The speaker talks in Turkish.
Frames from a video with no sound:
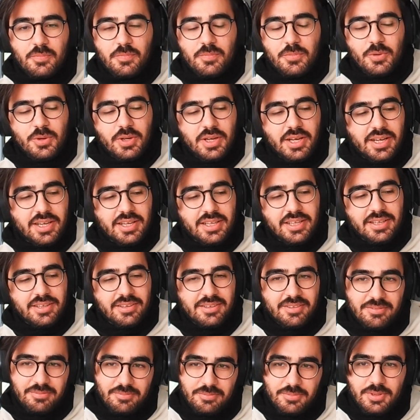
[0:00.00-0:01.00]
böyle hani
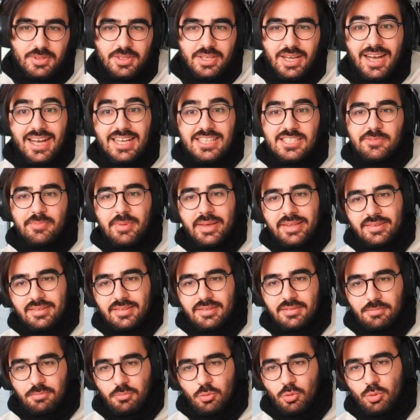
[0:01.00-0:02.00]

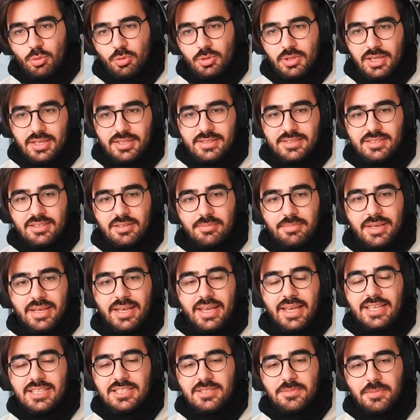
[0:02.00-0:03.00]
hazmet bunu tarzında bir
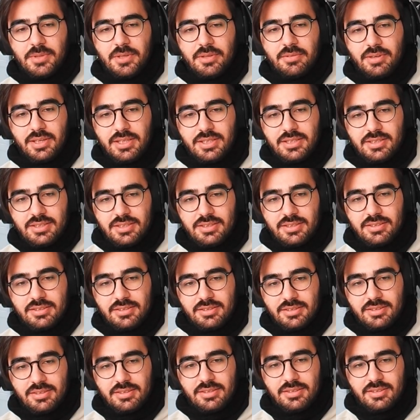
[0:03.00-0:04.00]
espri var.
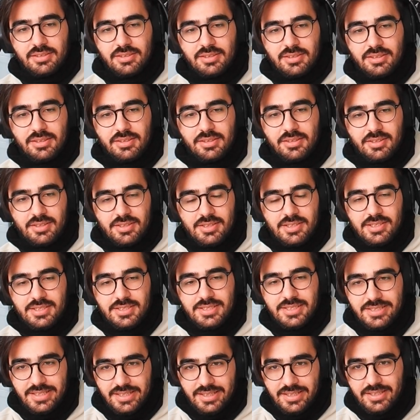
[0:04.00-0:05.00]

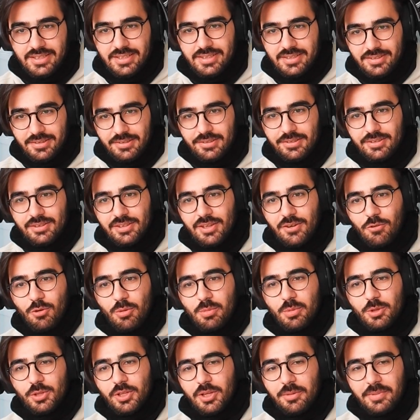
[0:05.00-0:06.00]
Sink
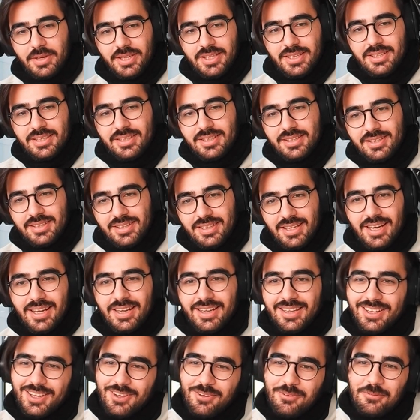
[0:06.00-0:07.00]
lavabo demek.
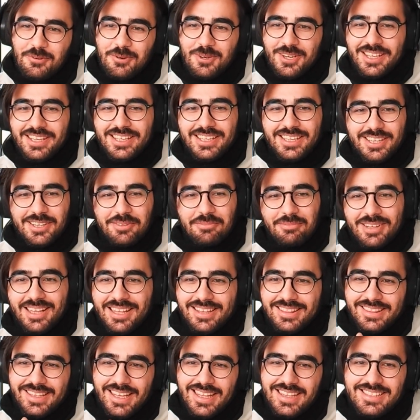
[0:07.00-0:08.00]
Hani lavabo öyle girdim.
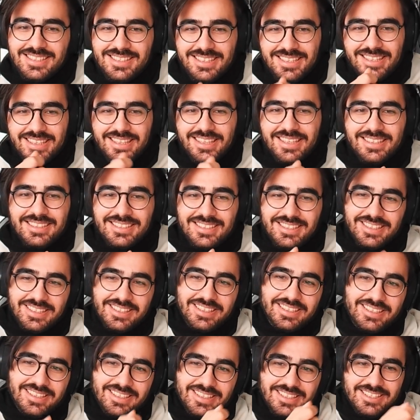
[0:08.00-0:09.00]
Let that sink in.
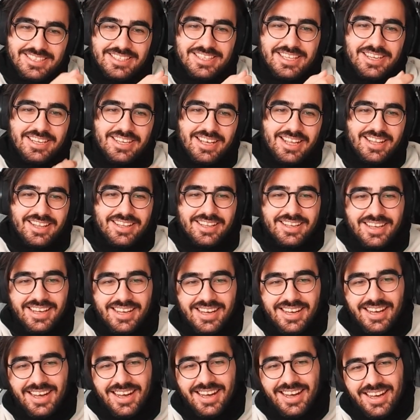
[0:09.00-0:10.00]
Sink'i içeri al. Ha
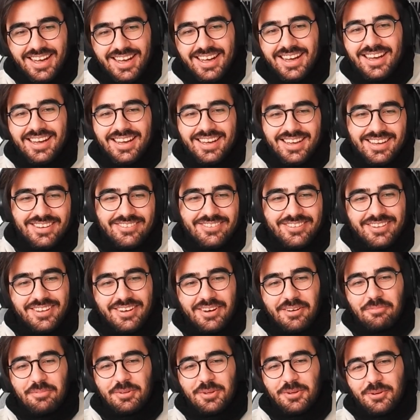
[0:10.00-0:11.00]
ha.
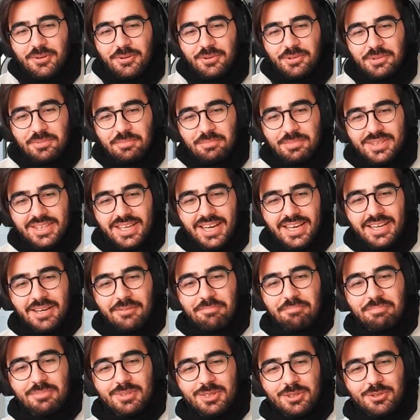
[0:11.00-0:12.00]
Bunu kodum. Bir daha
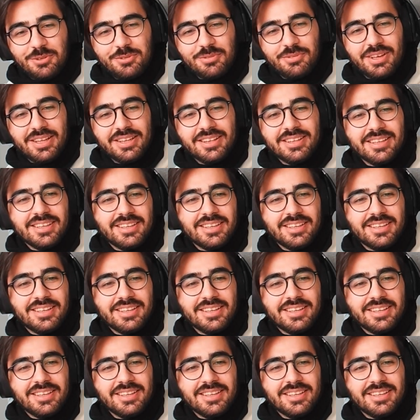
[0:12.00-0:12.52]
yapma lütfen.